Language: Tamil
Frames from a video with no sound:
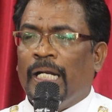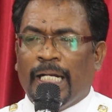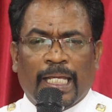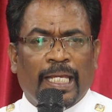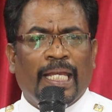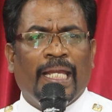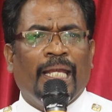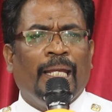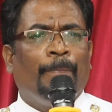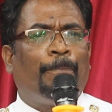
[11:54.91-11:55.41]

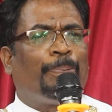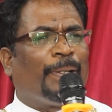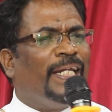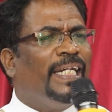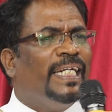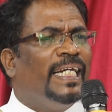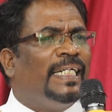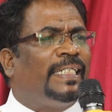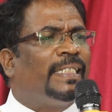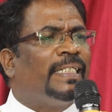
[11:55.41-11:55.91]
நீ
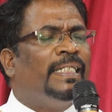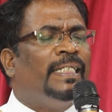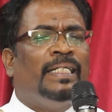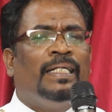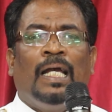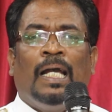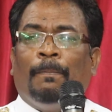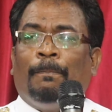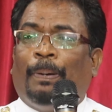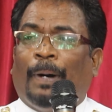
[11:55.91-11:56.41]
பின்னிட்டு
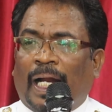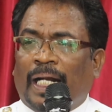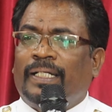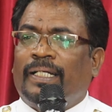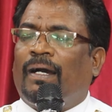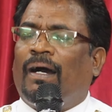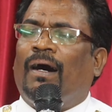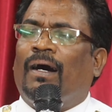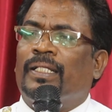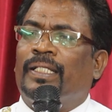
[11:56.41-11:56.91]

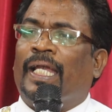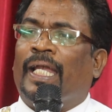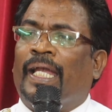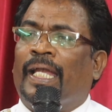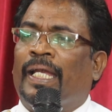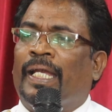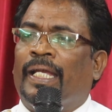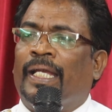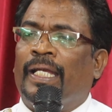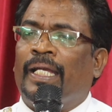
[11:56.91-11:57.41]
பார்க்காதே
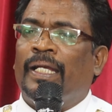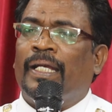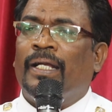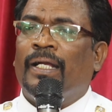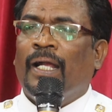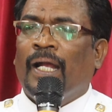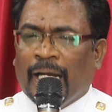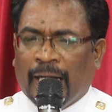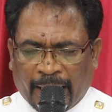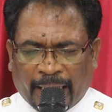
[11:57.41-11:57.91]

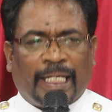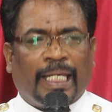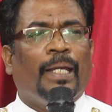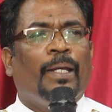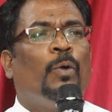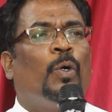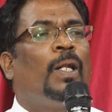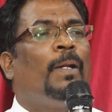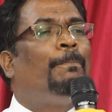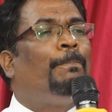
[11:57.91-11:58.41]
இன்னைக்கு
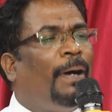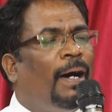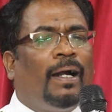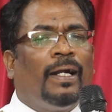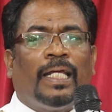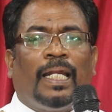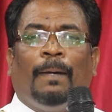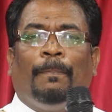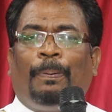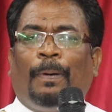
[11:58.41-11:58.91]
ஒரு
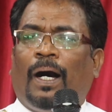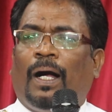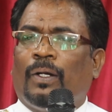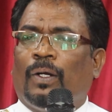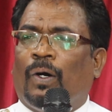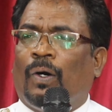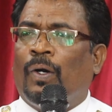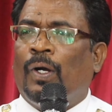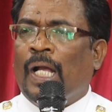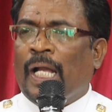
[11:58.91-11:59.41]
பாடலை
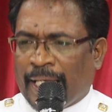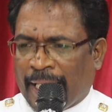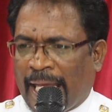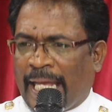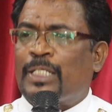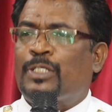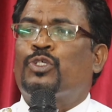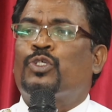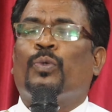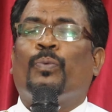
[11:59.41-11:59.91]
பானோம்
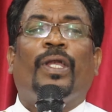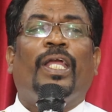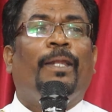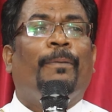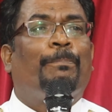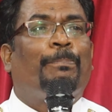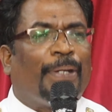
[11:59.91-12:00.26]
இயேசுவின்